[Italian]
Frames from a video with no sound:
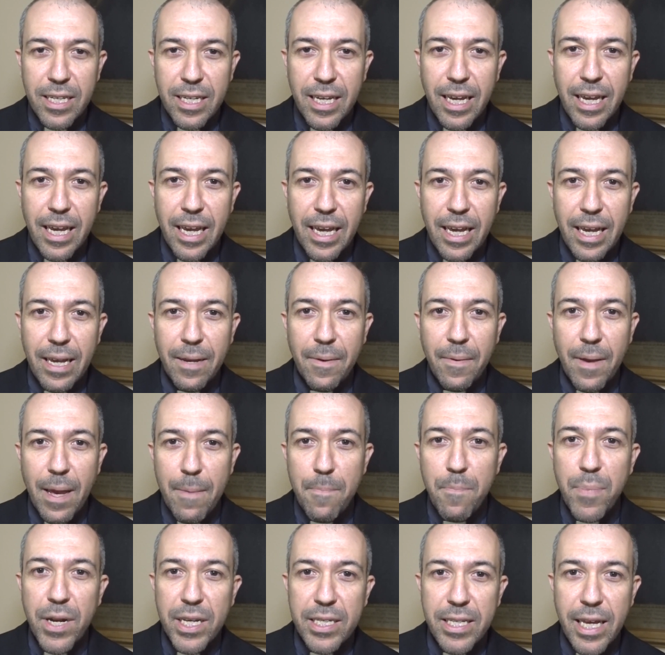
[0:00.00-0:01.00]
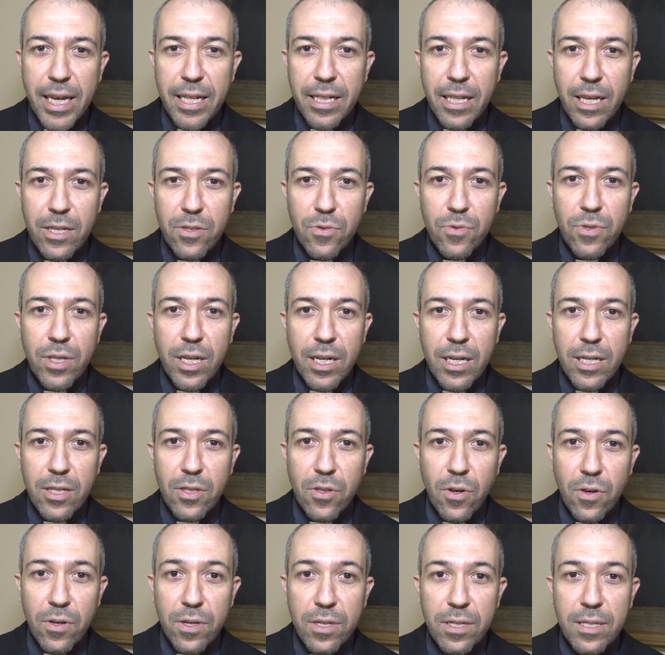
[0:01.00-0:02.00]
che è presente su
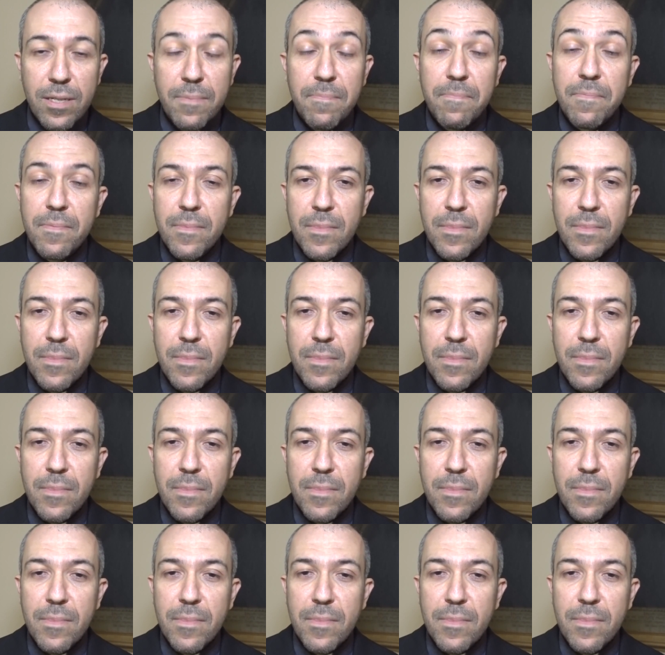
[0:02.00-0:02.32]
TikTok.